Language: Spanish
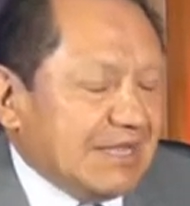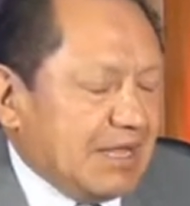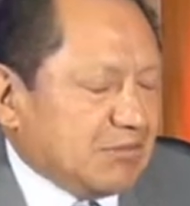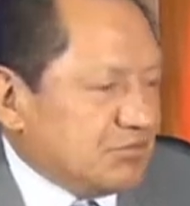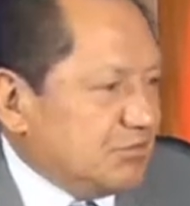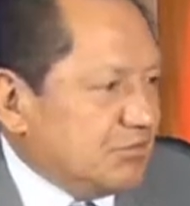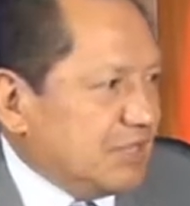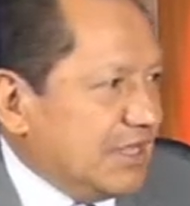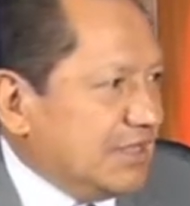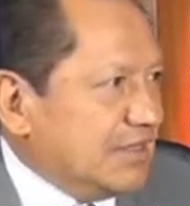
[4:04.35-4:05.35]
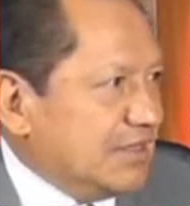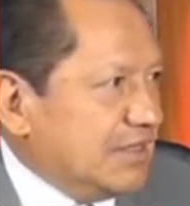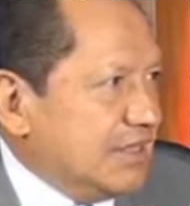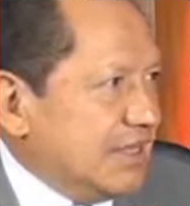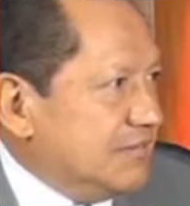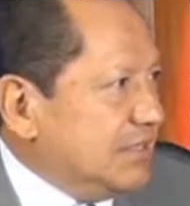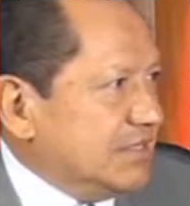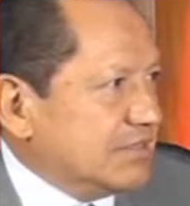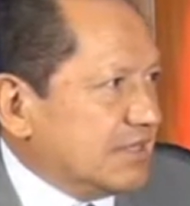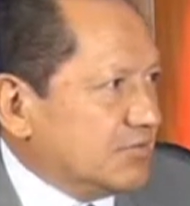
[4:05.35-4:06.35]
absoluta de la
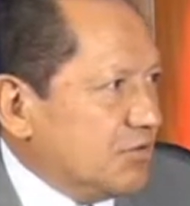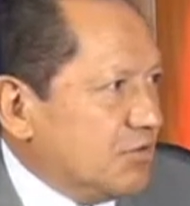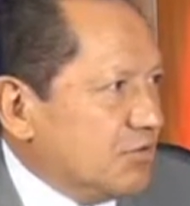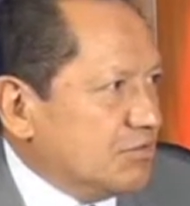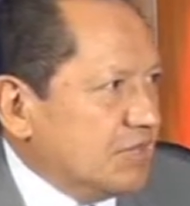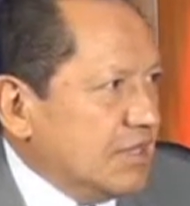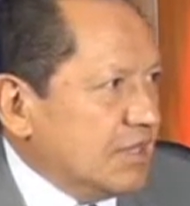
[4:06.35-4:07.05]
administración,